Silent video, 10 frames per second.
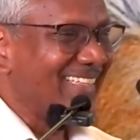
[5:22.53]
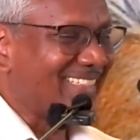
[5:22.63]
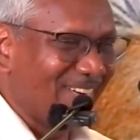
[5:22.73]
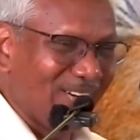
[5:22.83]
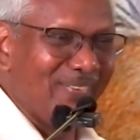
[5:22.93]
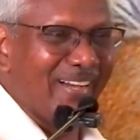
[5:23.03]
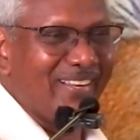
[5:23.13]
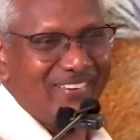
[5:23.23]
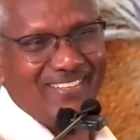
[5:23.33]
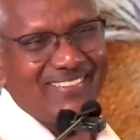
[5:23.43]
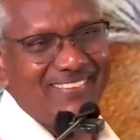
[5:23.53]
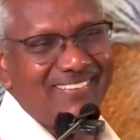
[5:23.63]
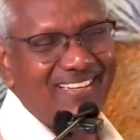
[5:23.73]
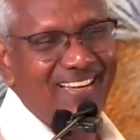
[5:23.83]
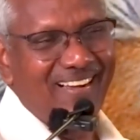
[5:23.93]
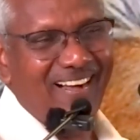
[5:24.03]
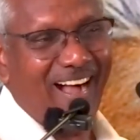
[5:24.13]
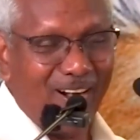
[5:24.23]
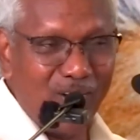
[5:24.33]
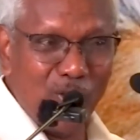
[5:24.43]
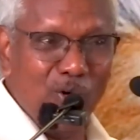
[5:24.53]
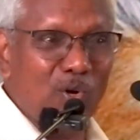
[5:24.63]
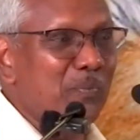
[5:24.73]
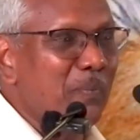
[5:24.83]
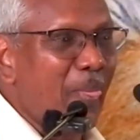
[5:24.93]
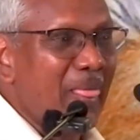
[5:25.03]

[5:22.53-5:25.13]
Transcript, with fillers: சிவகுமார் அவர்கள் ஆண்டுதோறும்